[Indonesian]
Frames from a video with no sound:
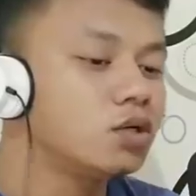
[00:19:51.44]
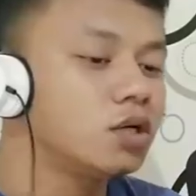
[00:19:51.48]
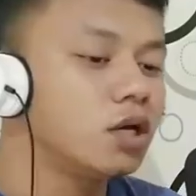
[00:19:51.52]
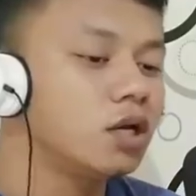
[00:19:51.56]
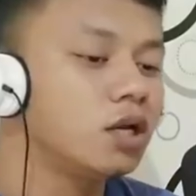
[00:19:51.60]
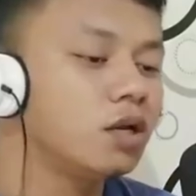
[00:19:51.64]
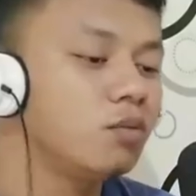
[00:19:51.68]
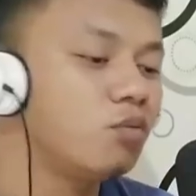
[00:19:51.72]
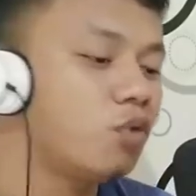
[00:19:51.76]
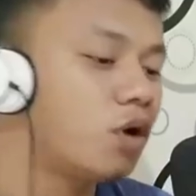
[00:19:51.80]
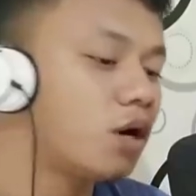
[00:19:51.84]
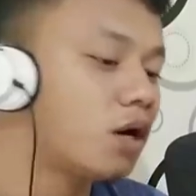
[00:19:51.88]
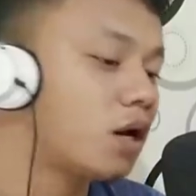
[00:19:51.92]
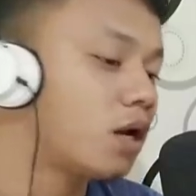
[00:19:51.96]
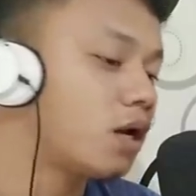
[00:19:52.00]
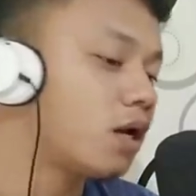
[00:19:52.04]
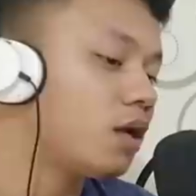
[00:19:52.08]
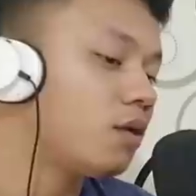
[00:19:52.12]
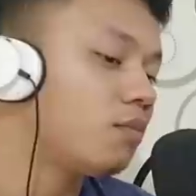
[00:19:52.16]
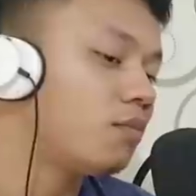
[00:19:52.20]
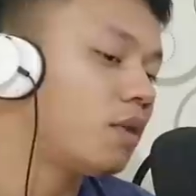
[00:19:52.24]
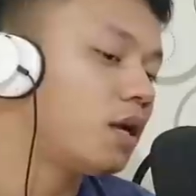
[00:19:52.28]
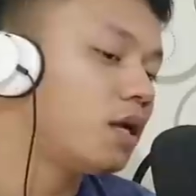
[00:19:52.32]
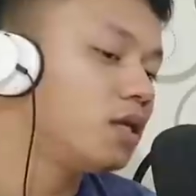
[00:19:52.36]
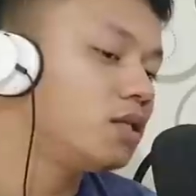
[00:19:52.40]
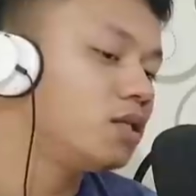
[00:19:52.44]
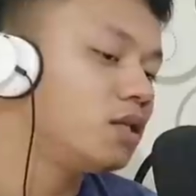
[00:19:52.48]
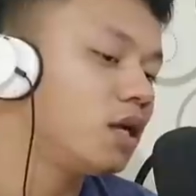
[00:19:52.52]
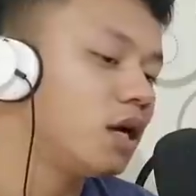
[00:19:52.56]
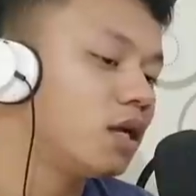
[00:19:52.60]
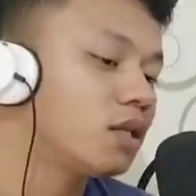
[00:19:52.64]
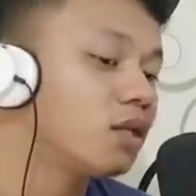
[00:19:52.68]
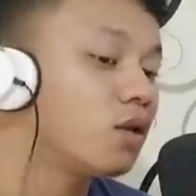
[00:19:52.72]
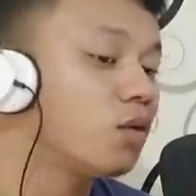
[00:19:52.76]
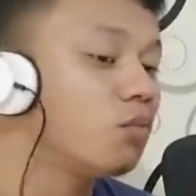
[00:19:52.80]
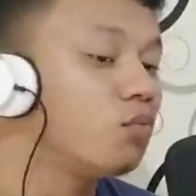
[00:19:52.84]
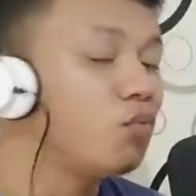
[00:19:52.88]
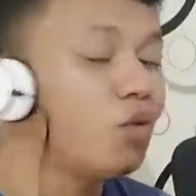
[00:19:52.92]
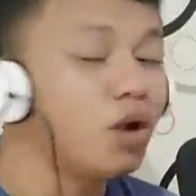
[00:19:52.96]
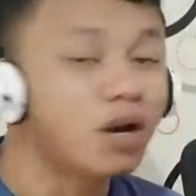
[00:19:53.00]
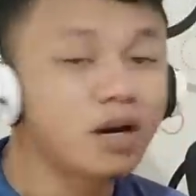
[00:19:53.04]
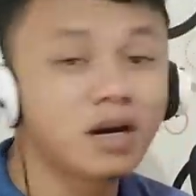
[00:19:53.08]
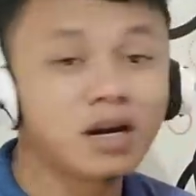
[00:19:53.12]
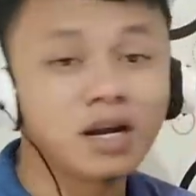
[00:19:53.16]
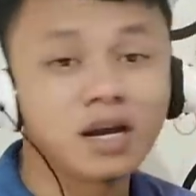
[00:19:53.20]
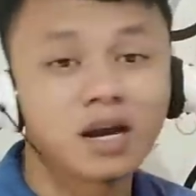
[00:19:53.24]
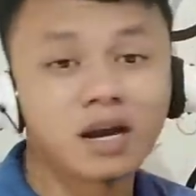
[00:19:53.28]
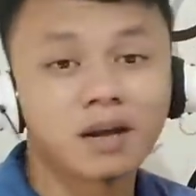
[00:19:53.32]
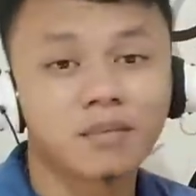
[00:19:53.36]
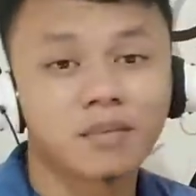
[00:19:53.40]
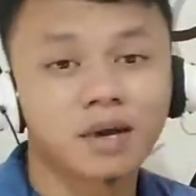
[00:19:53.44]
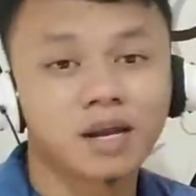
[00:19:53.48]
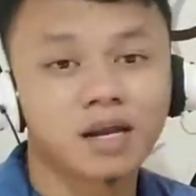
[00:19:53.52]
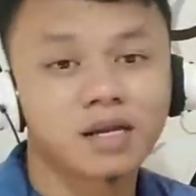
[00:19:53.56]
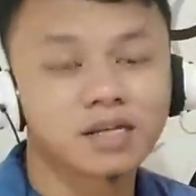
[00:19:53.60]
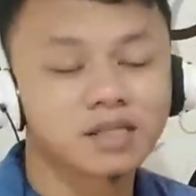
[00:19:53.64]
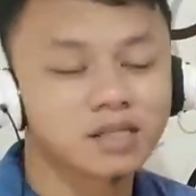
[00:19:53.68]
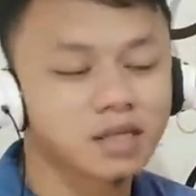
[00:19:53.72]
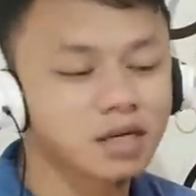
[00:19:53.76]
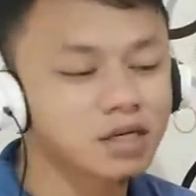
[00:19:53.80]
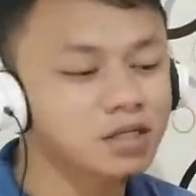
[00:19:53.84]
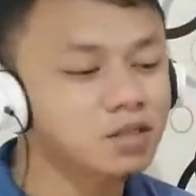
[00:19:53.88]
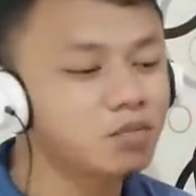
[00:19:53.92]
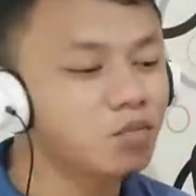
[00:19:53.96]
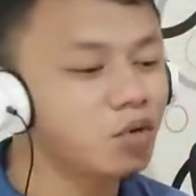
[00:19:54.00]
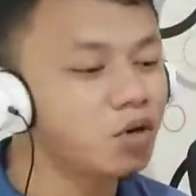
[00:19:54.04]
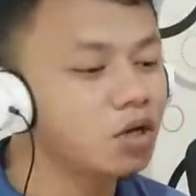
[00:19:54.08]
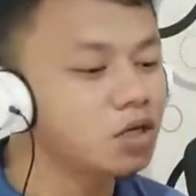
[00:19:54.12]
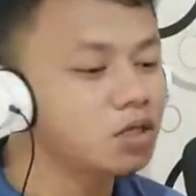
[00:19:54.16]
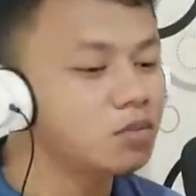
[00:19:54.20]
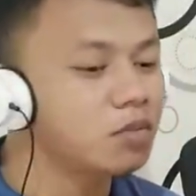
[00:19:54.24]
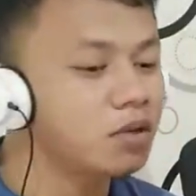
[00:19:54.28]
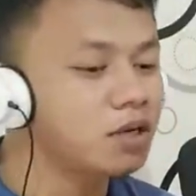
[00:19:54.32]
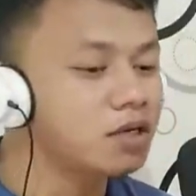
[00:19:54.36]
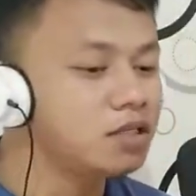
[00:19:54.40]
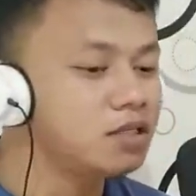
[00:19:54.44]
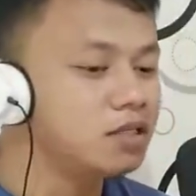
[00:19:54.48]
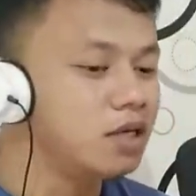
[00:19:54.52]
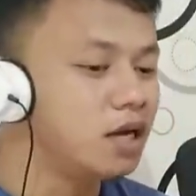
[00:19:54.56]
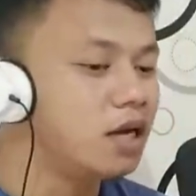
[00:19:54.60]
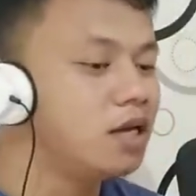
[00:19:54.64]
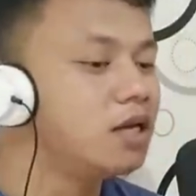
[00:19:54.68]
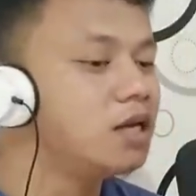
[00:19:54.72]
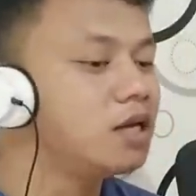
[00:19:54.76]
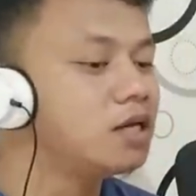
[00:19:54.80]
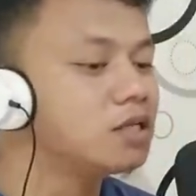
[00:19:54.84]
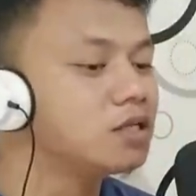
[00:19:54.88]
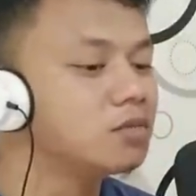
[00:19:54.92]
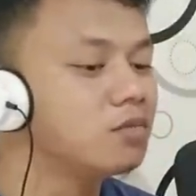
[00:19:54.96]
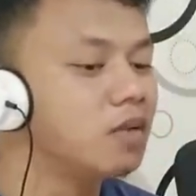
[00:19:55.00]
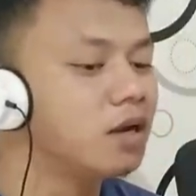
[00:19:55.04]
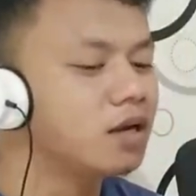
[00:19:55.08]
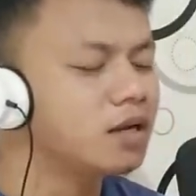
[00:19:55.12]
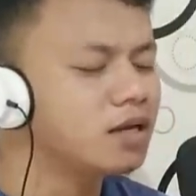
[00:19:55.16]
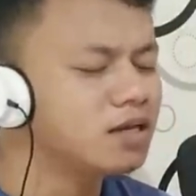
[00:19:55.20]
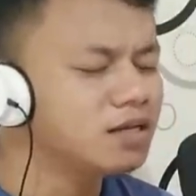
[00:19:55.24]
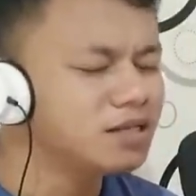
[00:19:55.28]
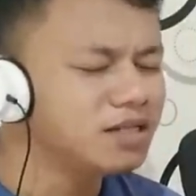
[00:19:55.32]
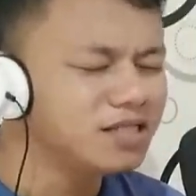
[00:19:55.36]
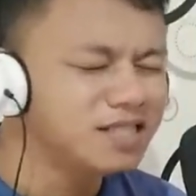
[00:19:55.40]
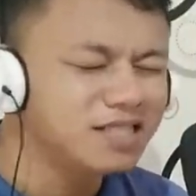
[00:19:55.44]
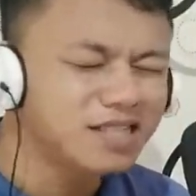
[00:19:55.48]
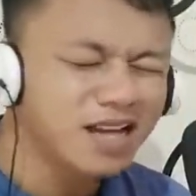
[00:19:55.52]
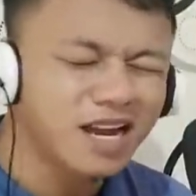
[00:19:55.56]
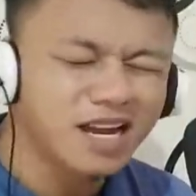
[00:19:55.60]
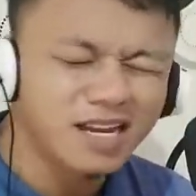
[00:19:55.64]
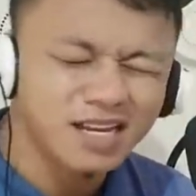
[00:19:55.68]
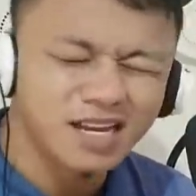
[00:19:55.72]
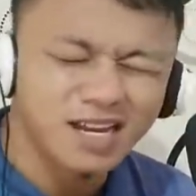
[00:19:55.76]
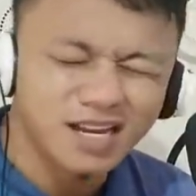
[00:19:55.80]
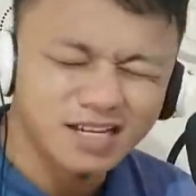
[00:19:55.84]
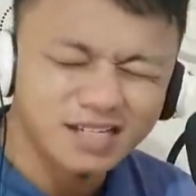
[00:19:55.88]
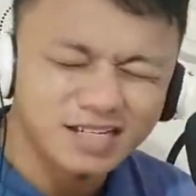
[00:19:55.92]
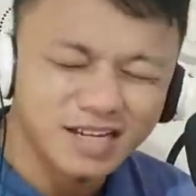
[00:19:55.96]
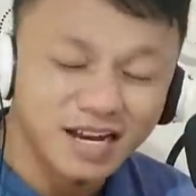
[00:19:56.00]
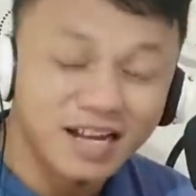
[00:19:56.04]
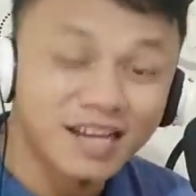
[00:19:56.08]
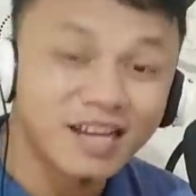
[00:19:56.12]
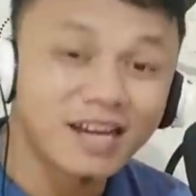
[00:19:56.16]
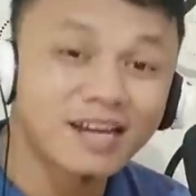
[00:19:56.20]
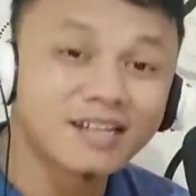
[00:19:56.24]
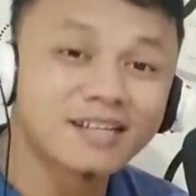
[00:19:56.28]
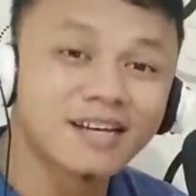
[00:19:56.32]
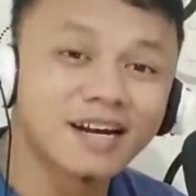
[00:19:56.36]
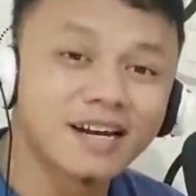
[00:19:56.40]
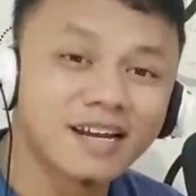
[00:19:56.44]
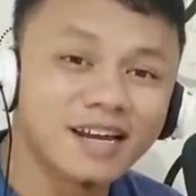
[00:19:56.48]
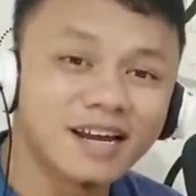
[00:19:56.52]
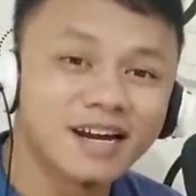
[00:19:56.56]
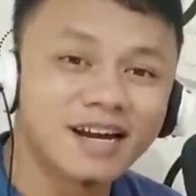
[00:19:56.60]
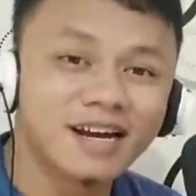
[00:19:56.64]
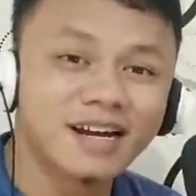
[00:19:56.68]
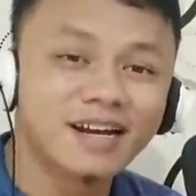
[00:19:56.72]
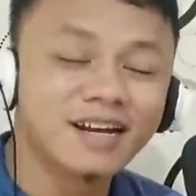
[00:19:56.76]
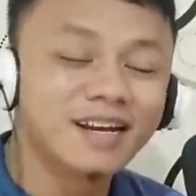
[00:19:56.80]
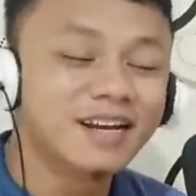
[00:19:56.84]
jadi buat rakyat Malaysia atau buat negara Malaysia semoga semakin jaya semakin jaya jaya jaya